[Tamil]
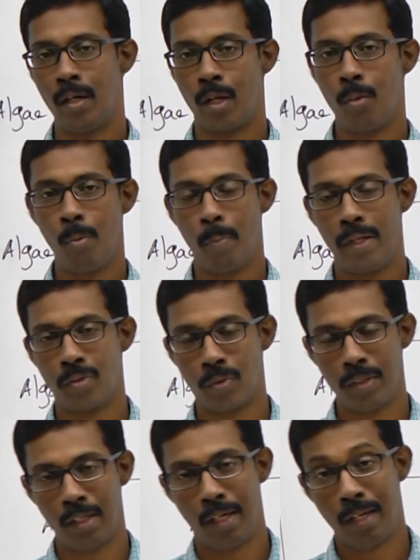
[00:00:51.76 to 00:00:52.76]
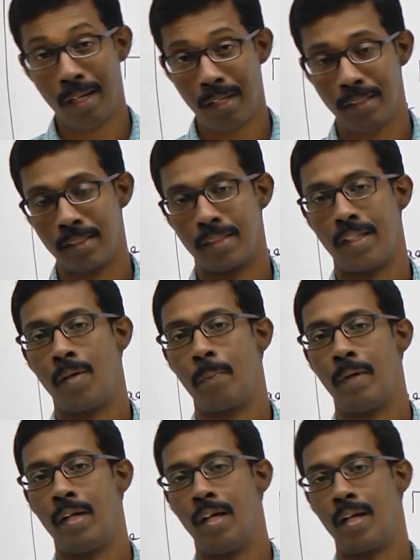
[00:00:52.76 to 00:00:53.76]
ஹியூமன் பீங்ஸ் வந்து அக்ரிகல்ச்சர் ஸ்டார்ட்
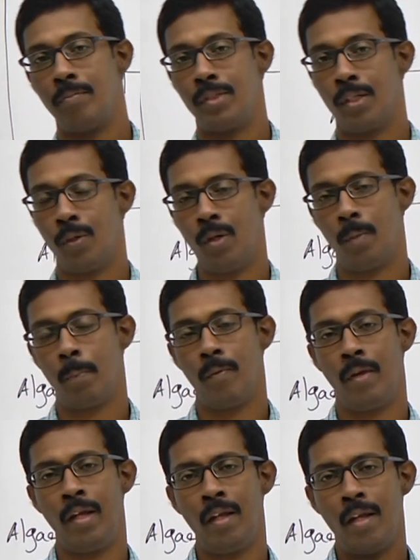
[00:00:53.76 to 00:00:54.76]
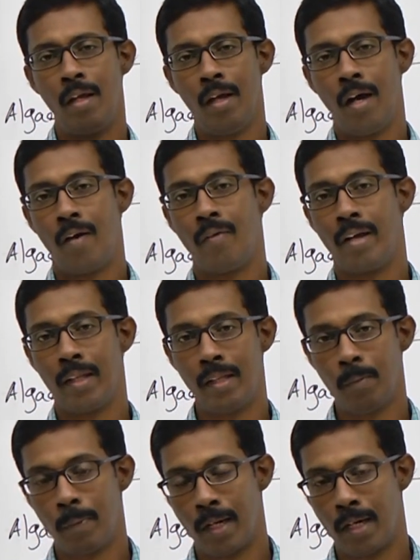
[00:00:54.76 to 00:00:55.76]
பண்ண ஆரம்பித்தாங்களோ அப்போவே அவங்க
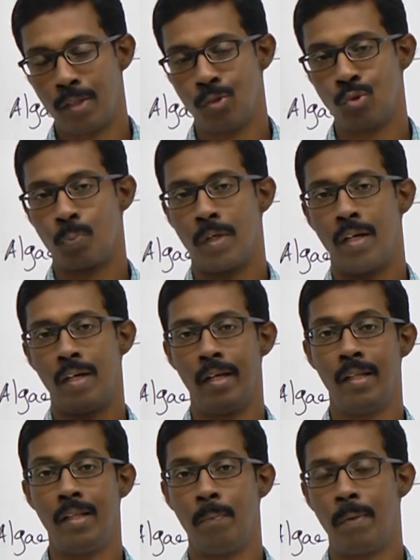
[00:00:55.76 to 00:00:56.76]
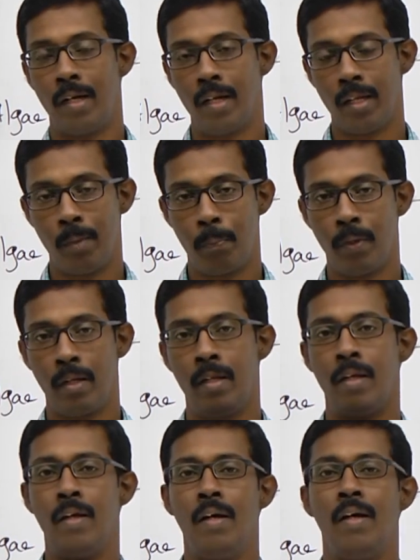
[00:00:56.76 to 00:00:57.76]
எந்த பிளான்ட்டை சூஸ் பண்ணலாம் எந்த பிளான்ட்டை எப்படி
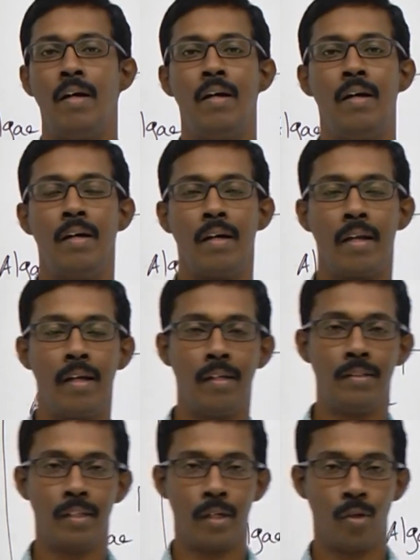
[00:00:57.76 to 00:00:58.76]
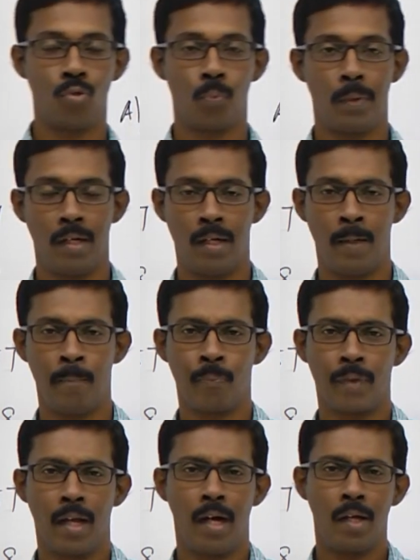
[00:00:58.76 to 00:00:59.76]
அக்ரிகல்ச்சருக்கு யூஸ் பண்ணலாம்
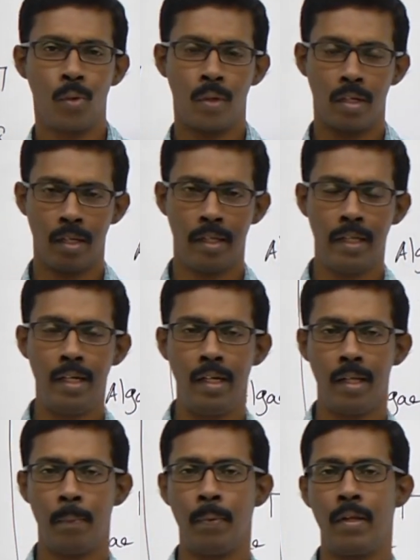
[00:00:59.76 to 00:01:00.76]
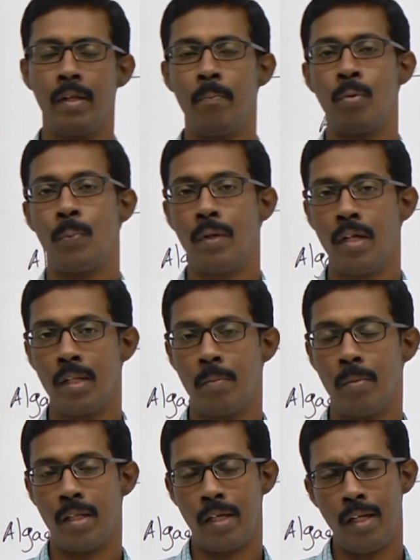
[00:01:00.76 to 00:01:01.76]
அதோட ஈல்டு எப்படி இம்ப்ரூவ் பண்ணலாம்
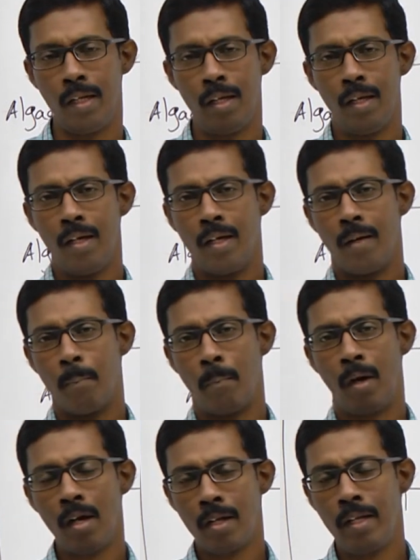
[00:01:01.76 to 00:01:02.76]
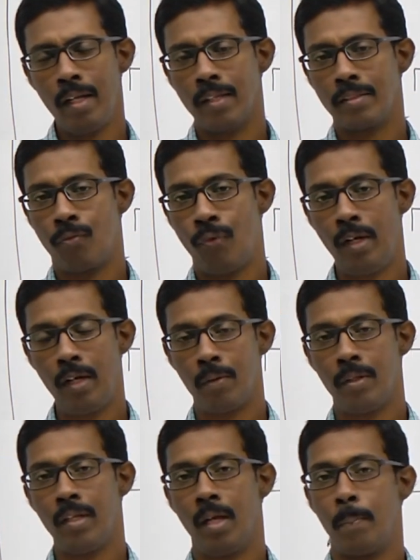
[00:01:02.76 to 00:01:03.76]
மாதிரி பாட்னி அஸ் அ ஃபீல்டு
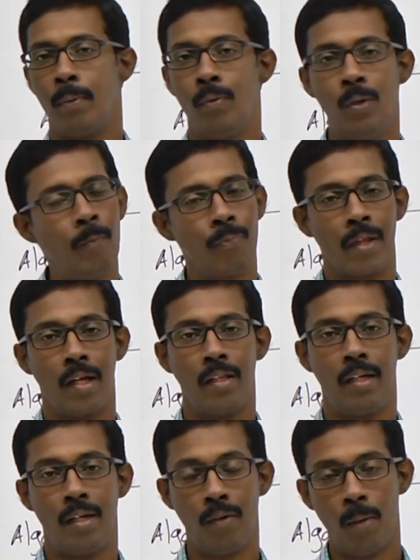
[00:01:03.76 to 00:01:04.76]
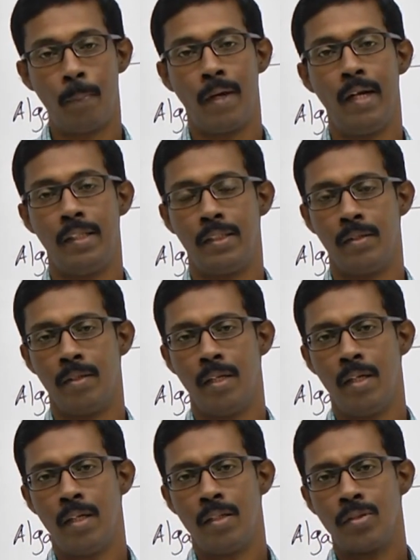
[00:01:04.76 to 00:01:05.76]
வந்து எப்போவோ அது டெவலப் ஆகிடுச்சு
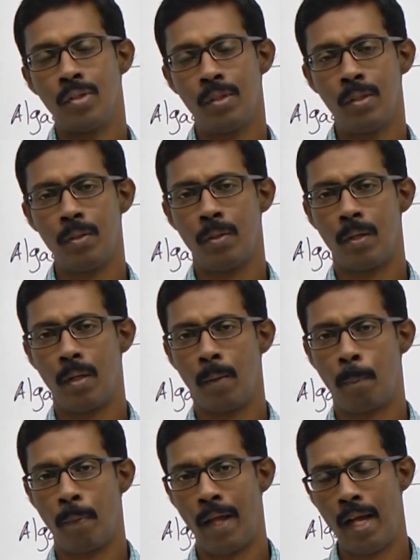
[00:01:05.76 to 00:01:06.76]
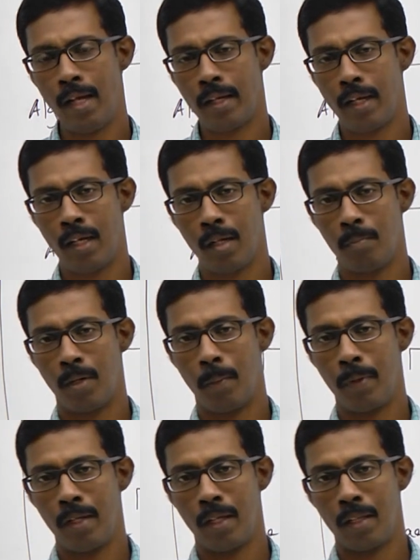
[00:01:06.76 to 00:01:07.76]
ஸோ பிளான் கிங்டம்
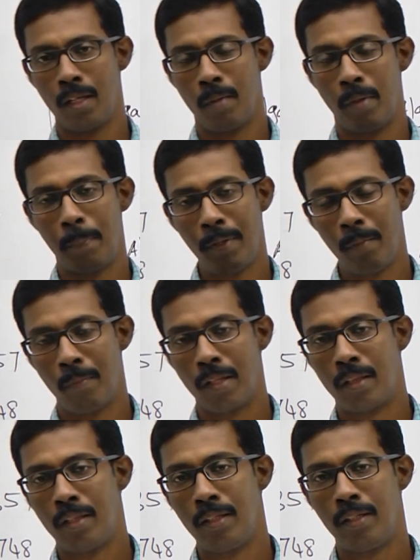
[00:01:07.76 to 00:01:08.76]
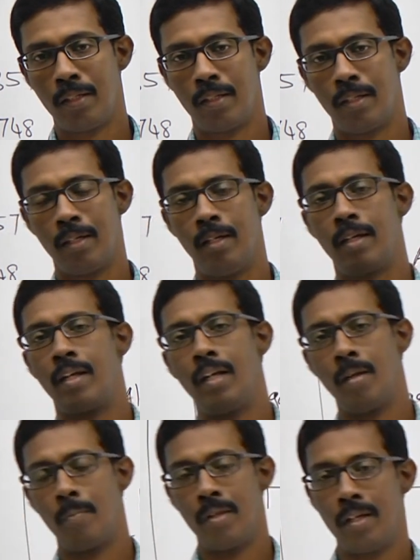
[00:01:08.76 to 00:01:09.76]
அப்படிங்கிறத நம்ம எப்படி மற்ற
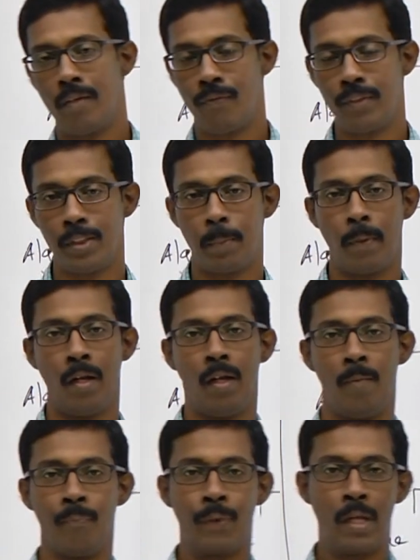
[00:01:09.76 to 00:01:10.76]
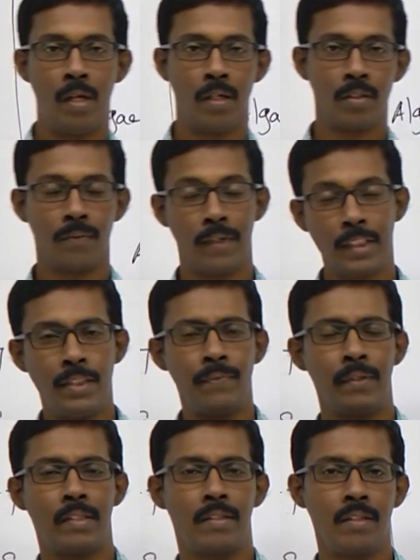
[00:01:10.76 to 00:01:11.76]
கிங்டம்லேருந்து டிஃப்ரென்ஷியேட் பண்ணலாம் ஸோ ஃபஸ்ட்டு
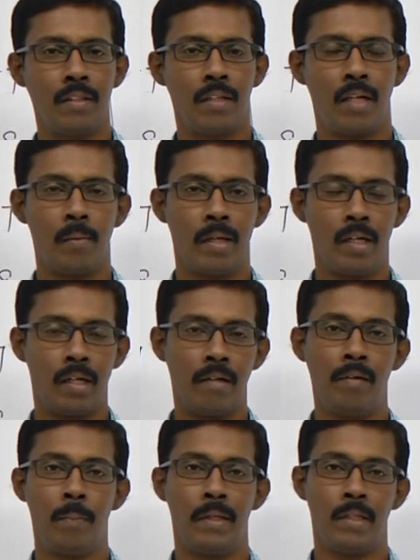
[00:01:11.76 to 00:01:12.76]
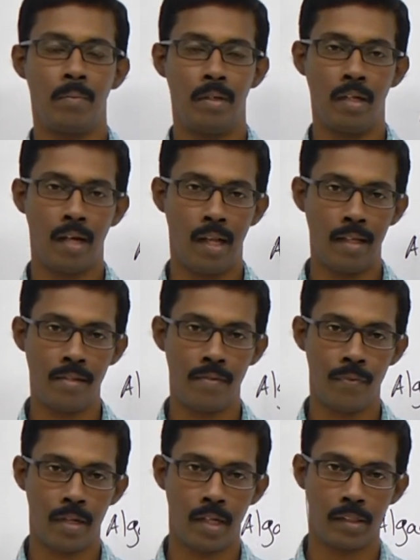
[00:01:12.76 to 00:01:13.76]
ஃபஸ்ட்டு நாம் ஏற்கனவே பார்த்த மாதிரி
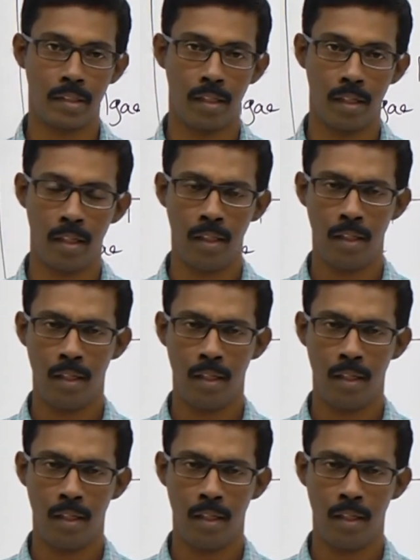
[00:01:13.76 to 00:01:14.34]
கிளாஸிஃபிகேஷனில்